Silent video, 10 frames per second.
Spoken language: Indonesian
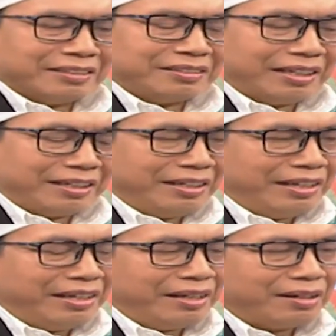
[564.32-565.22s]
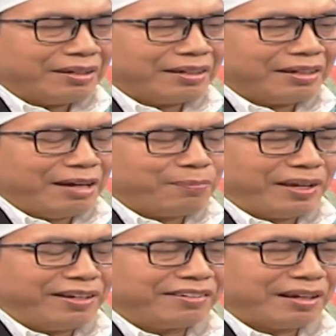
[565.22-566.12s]
Jadi apa
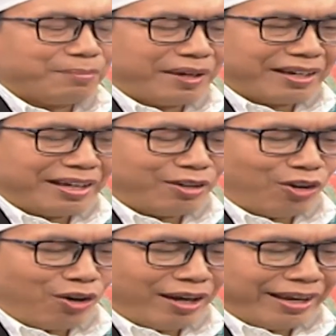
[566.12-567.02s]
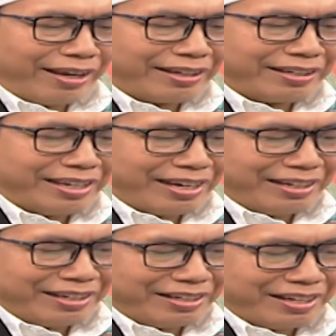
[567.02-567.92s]
yang disampaikan oleh
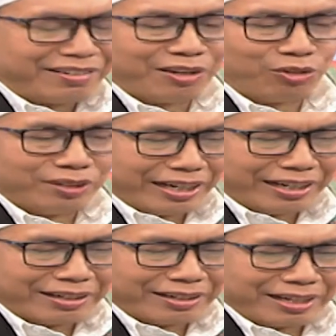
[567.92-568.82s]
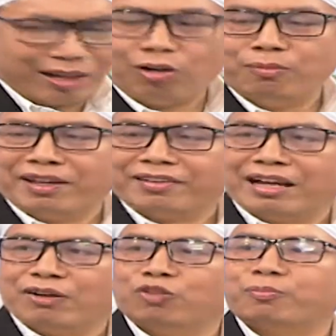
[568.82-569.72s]
Kiai Nazaruddin. Kalau Mas
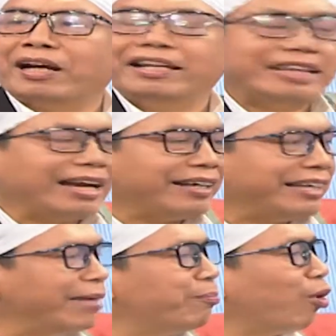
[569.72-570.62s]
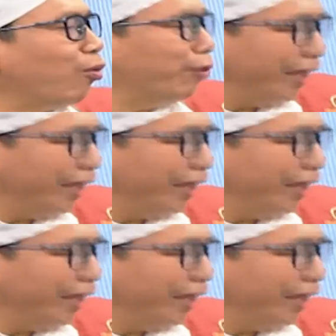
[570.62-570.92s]
Agus panggilnya Kiai Prof.